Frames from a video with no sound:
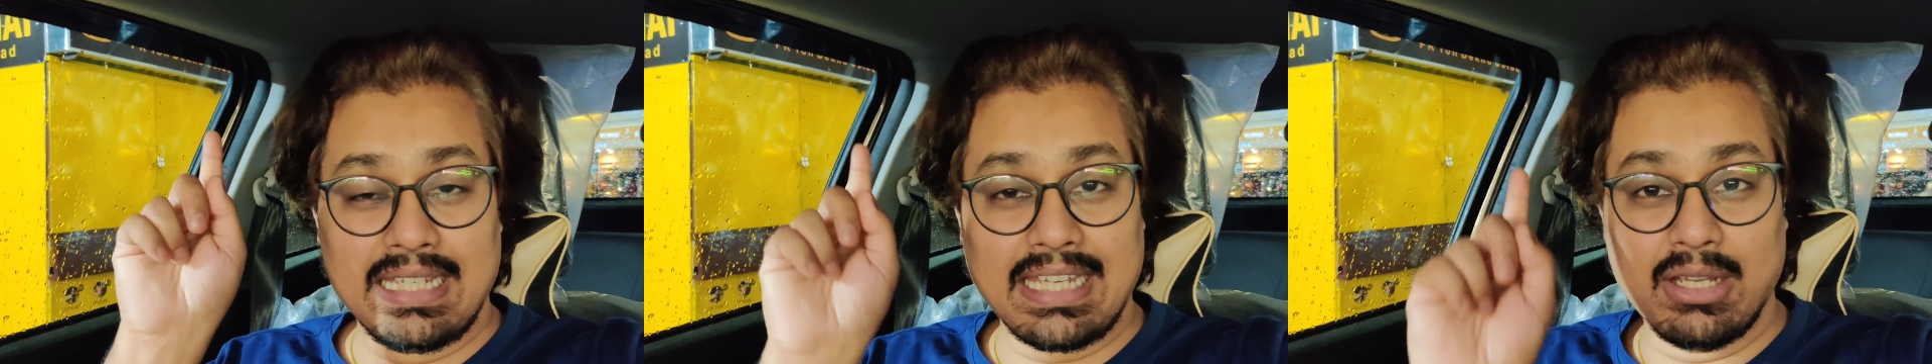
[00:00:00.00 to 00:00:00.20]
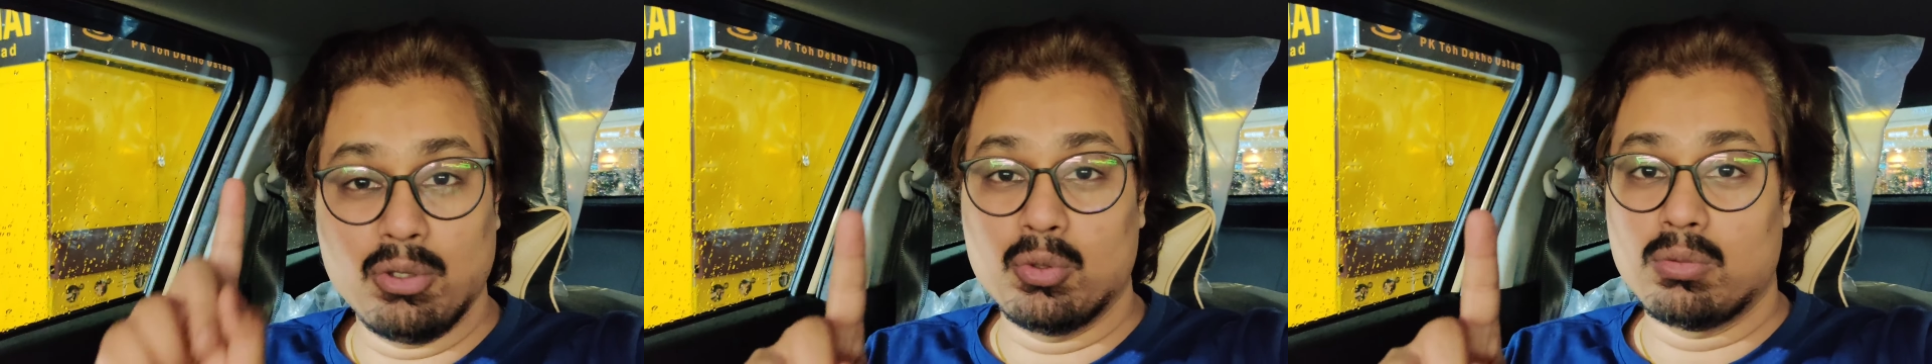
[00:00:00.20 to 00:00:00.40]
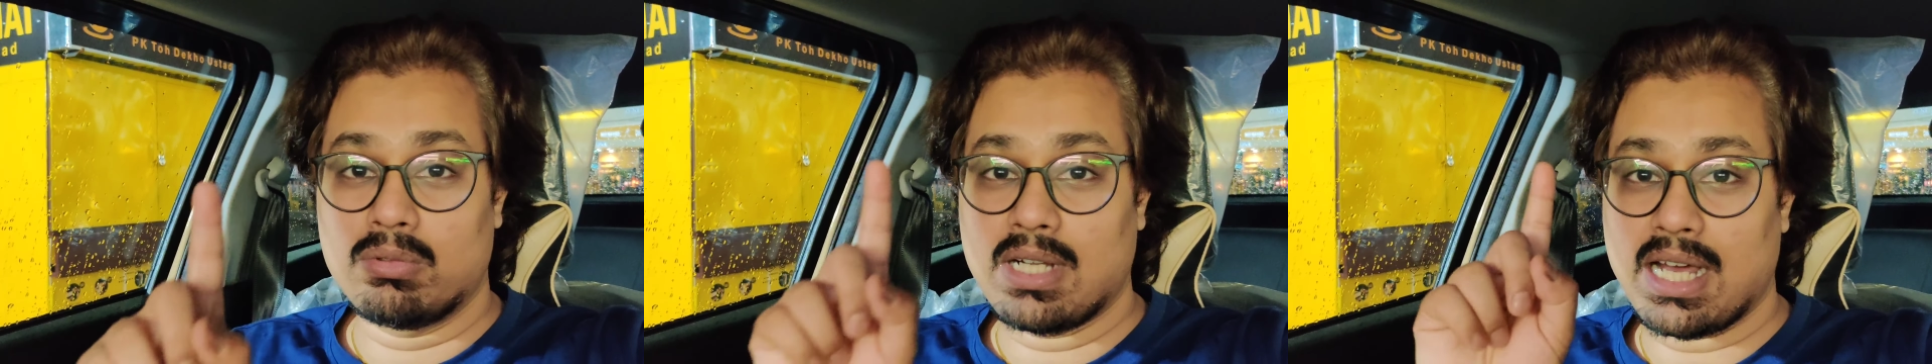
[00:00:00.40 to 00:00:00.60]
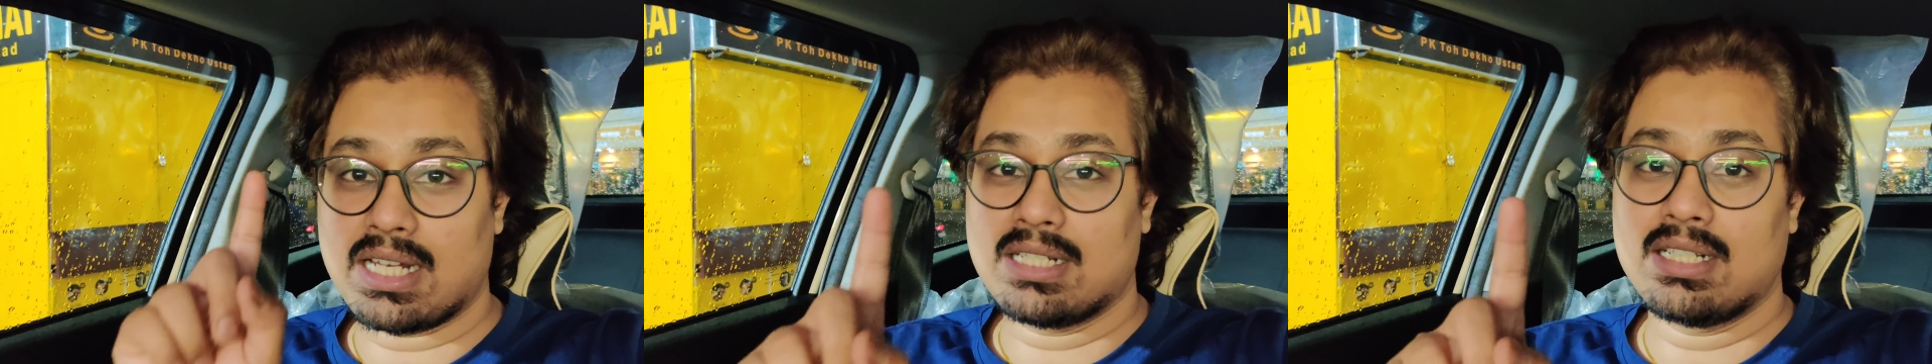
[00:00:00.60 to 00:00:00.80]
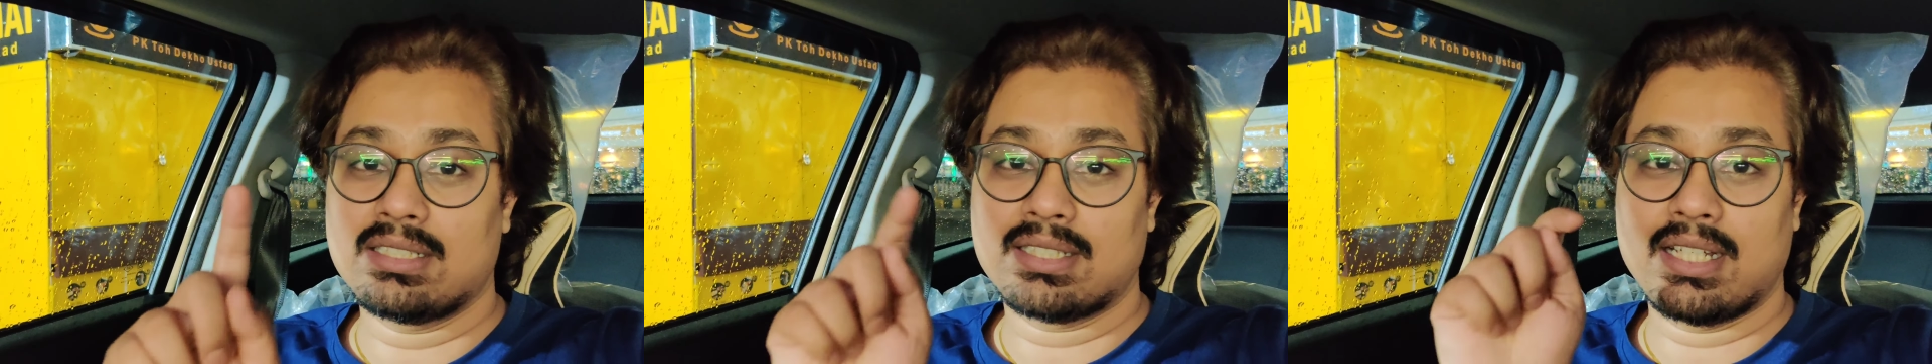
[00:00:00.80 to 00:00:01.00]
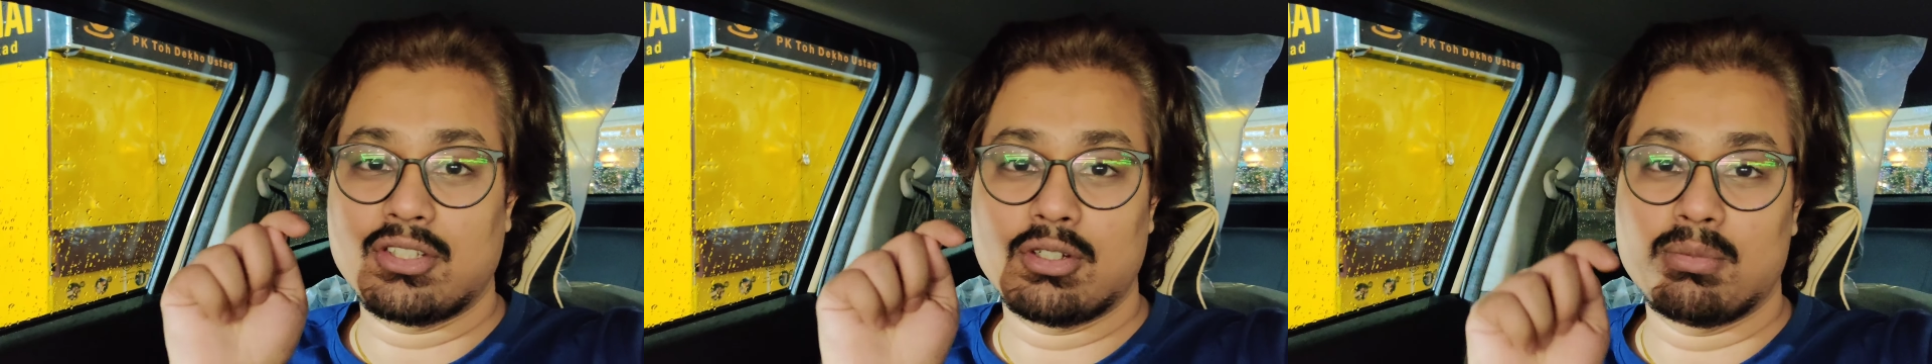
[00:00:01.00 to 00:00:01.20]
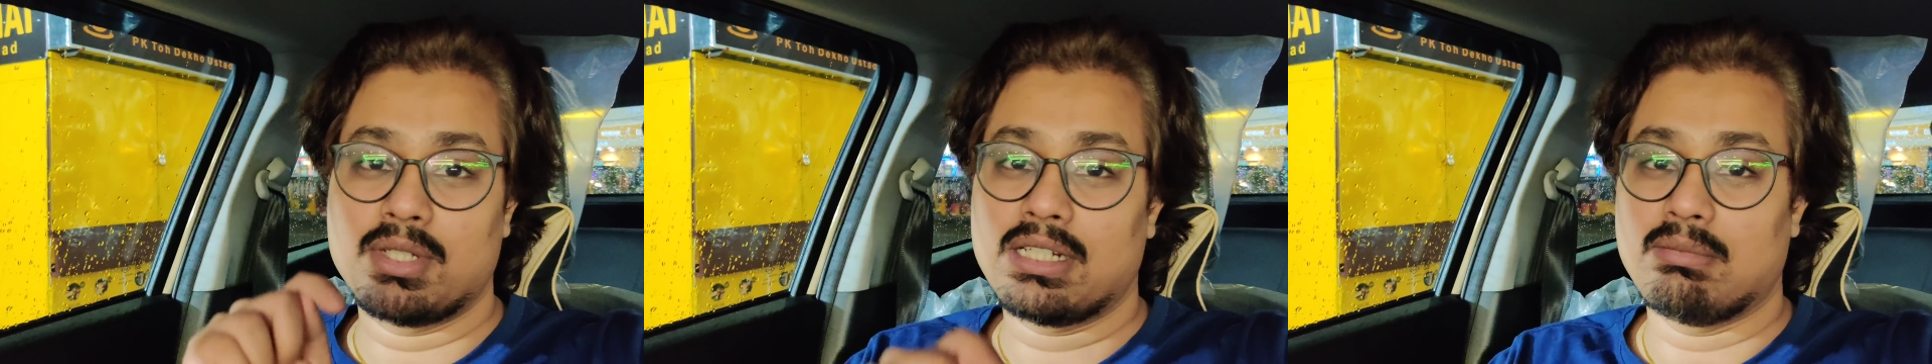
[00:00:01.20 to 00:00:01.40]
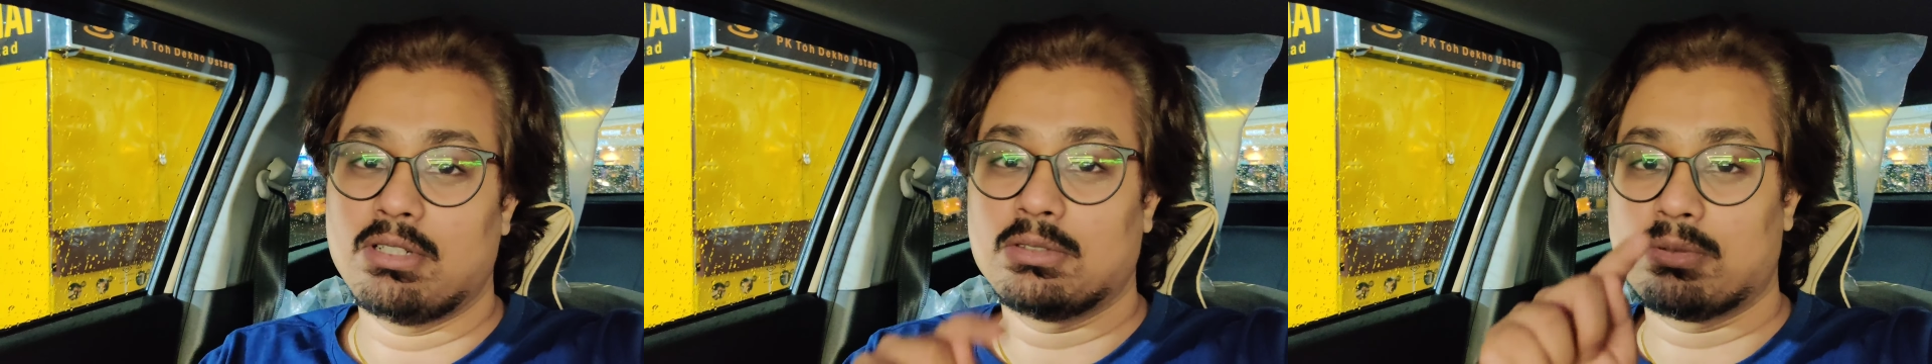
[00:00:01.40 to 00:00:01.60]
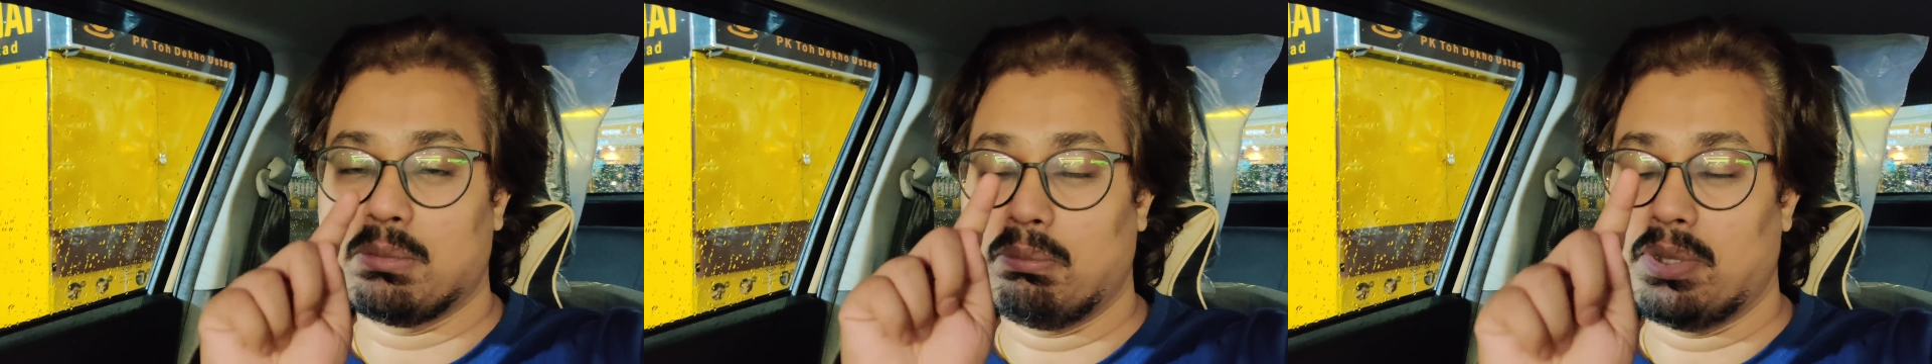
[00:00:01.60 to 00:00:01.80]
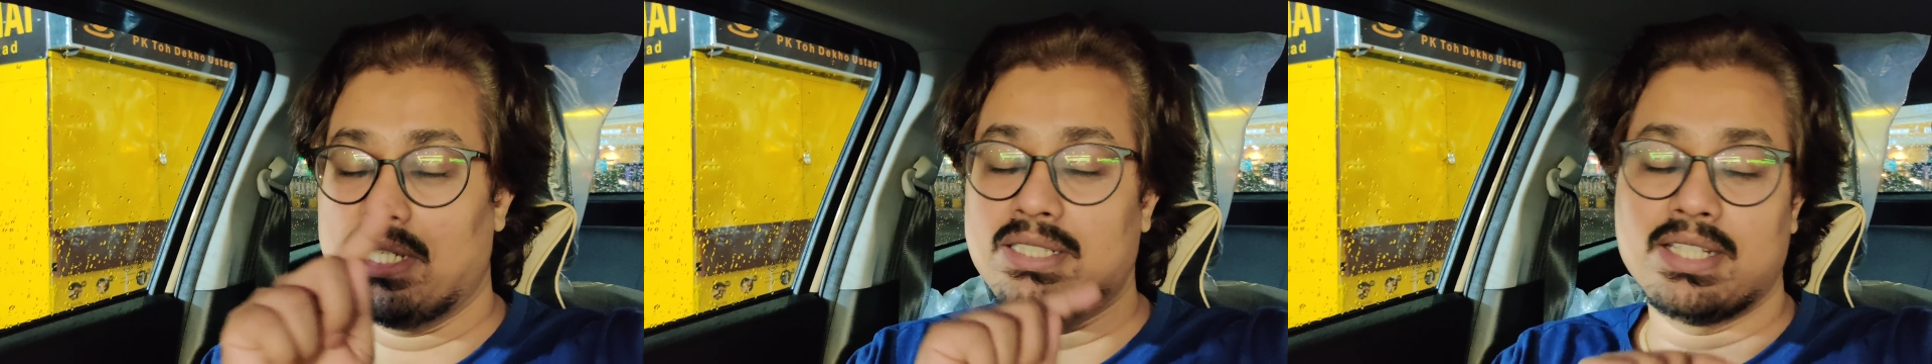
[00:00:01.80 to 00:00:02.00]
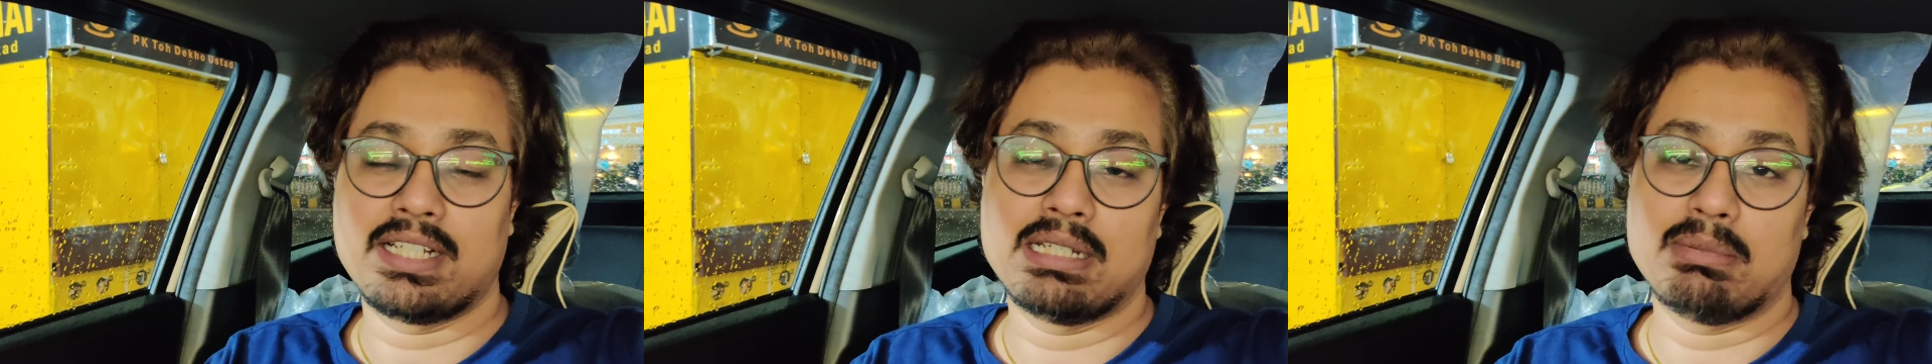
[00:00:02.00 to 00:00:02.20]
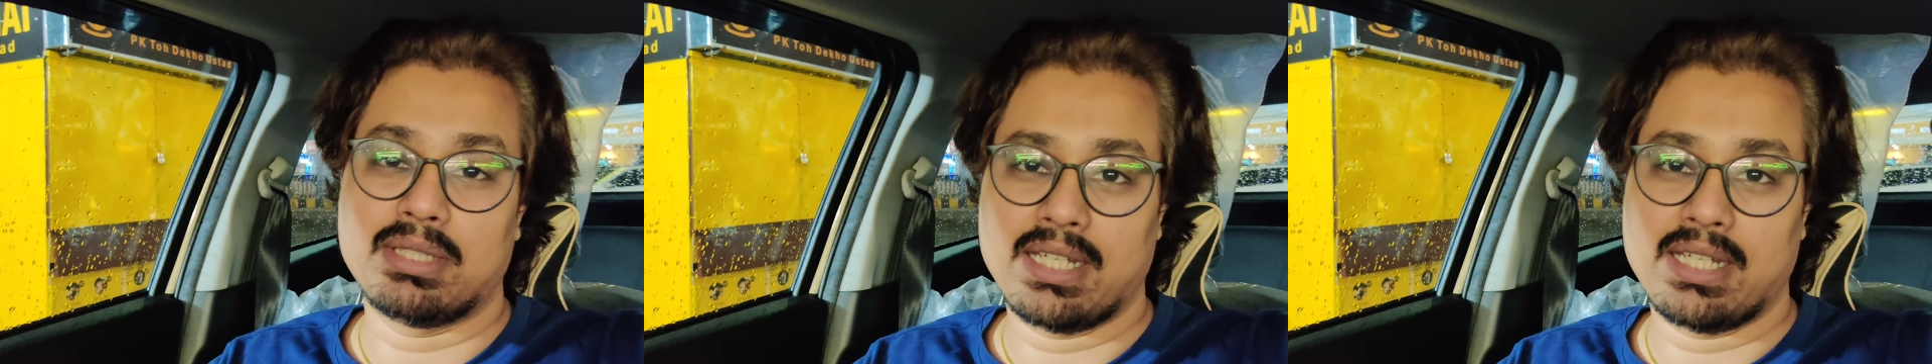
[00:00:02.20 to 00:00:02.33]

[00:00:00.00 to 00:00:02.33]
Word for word: क्यों कारण के साथ जो मुझे कमेंट्स में प्लीज लिख के